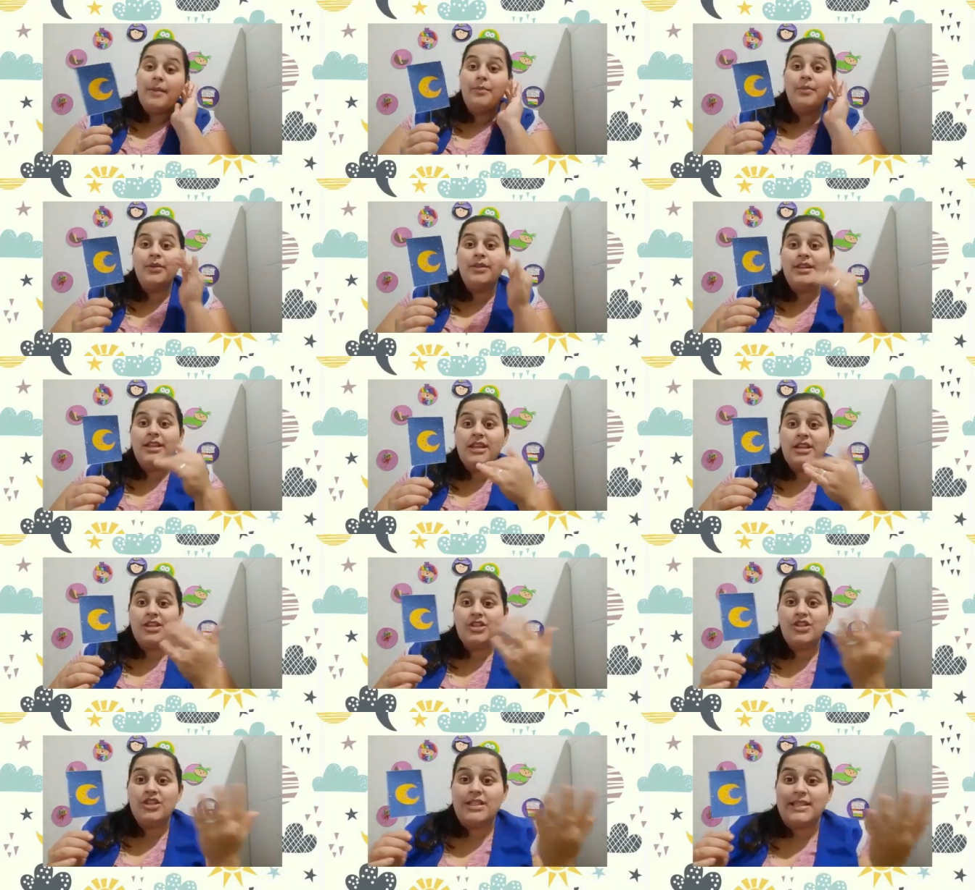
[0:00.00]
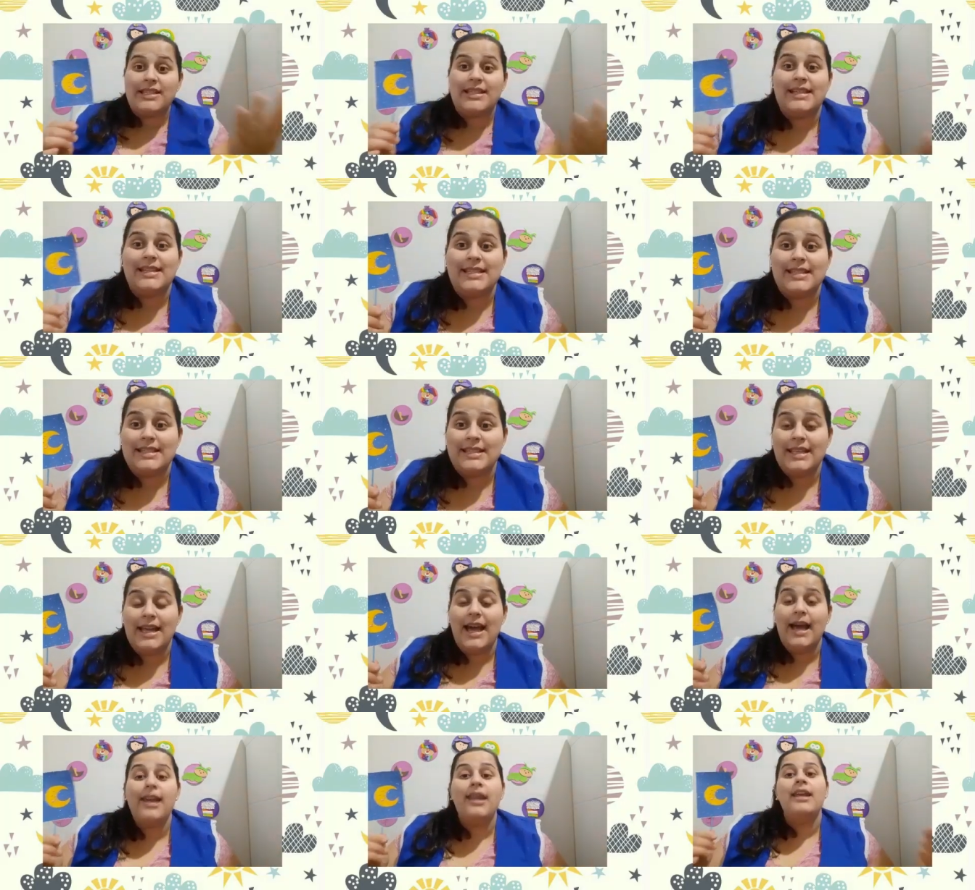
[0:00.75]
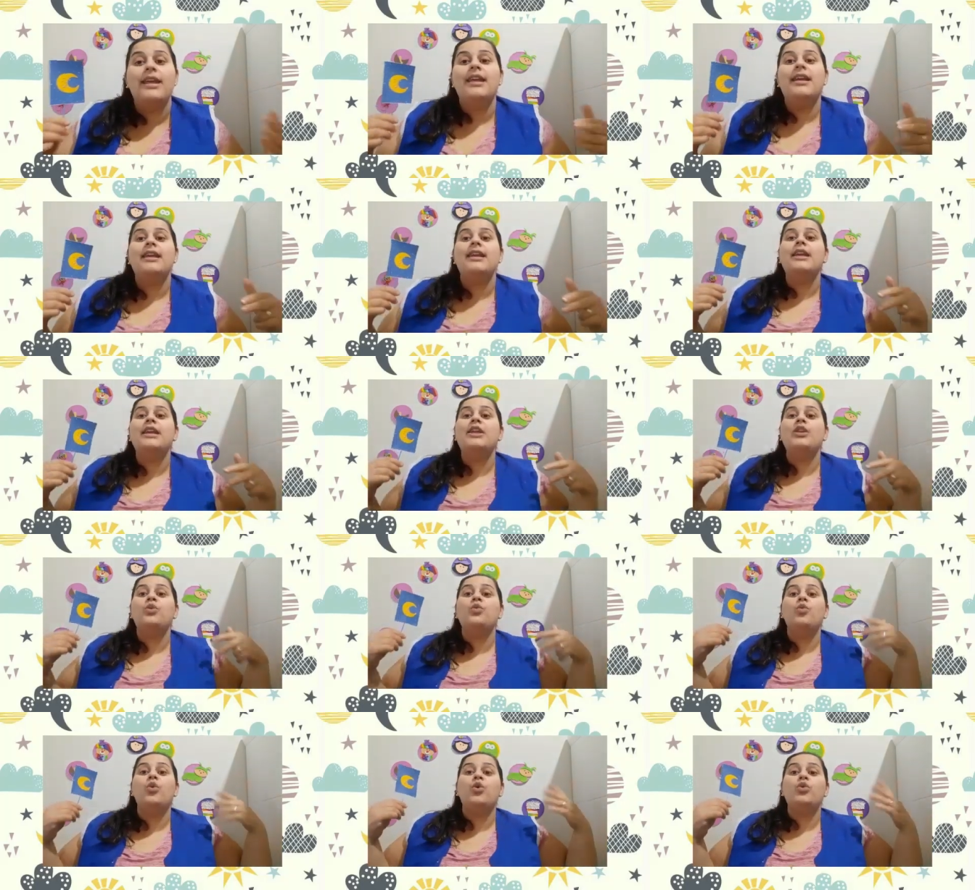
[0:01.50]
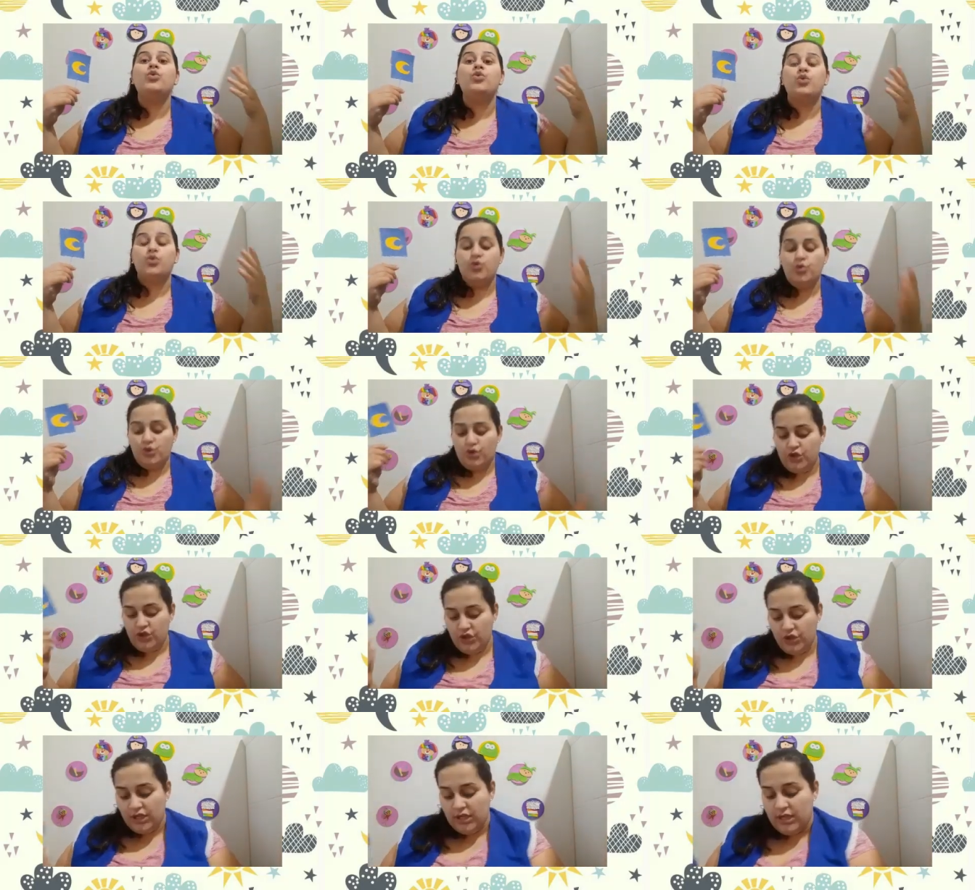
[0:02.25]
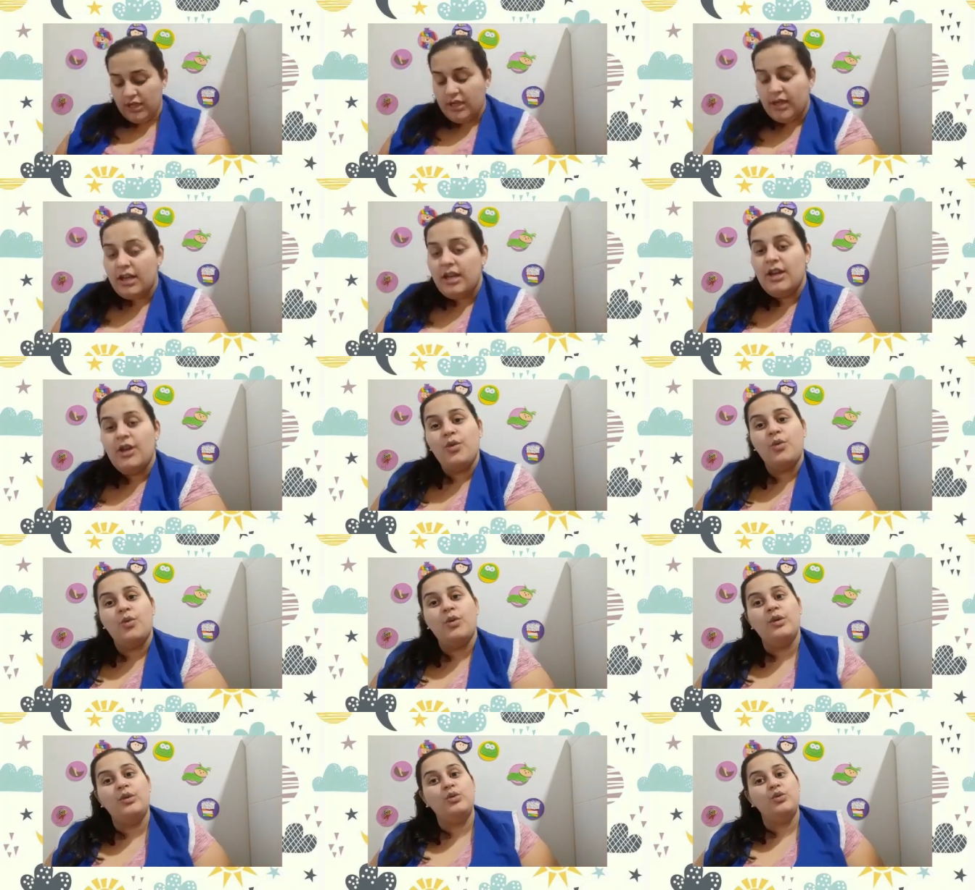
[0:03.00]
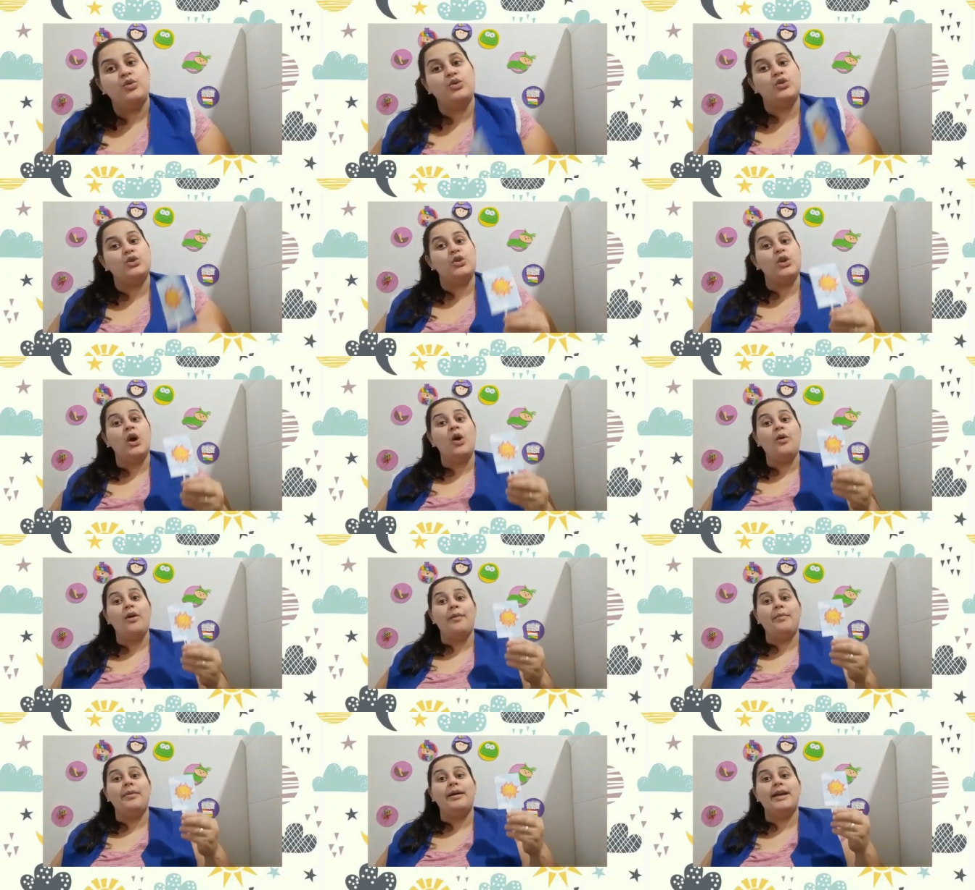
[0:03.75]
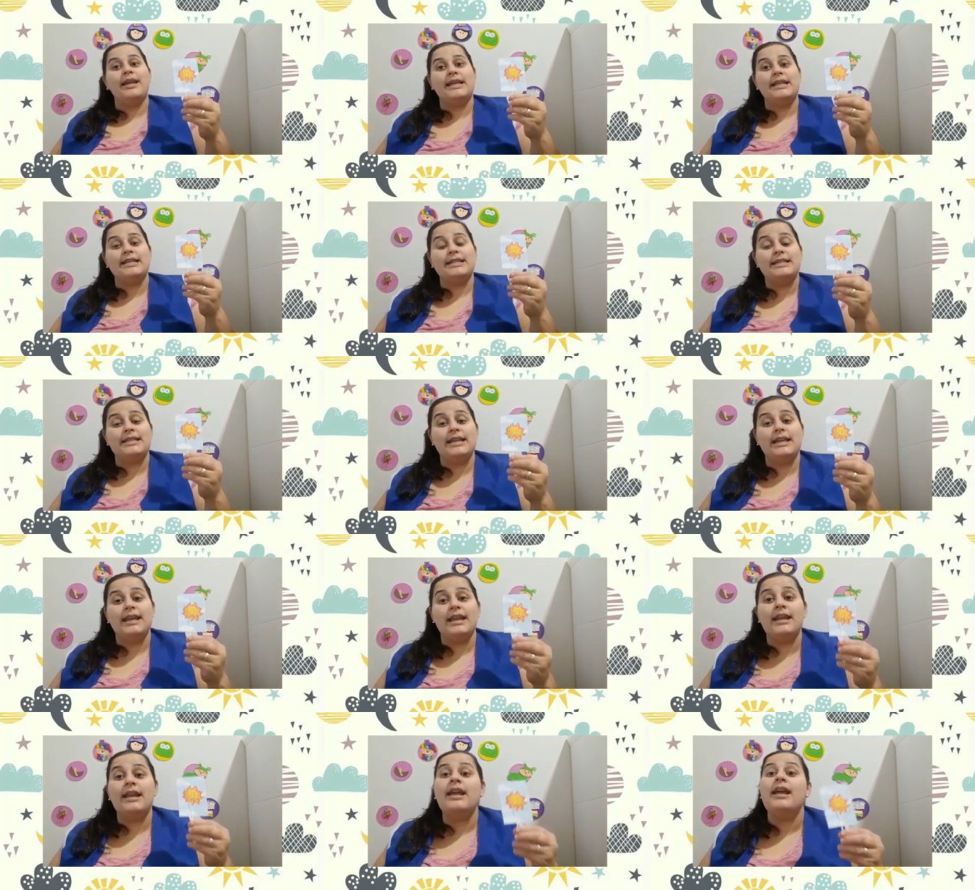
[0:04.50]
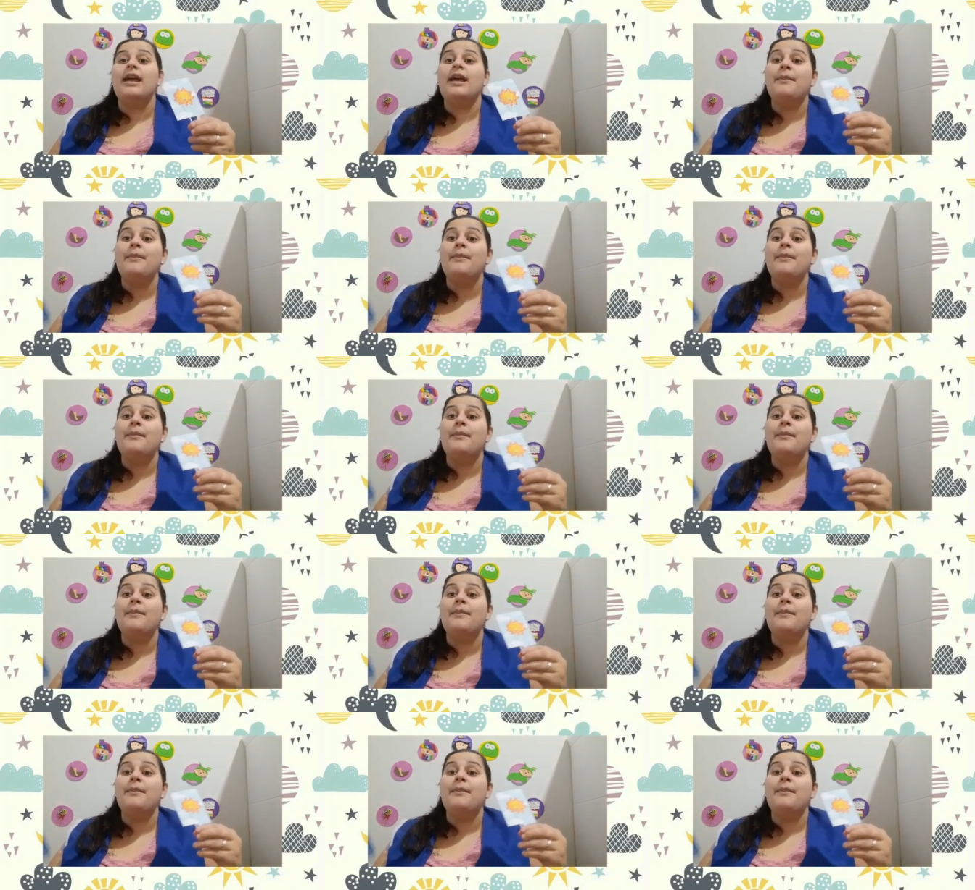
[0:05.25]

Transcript: poder descansar e no outro dia, quando o sol aparecer,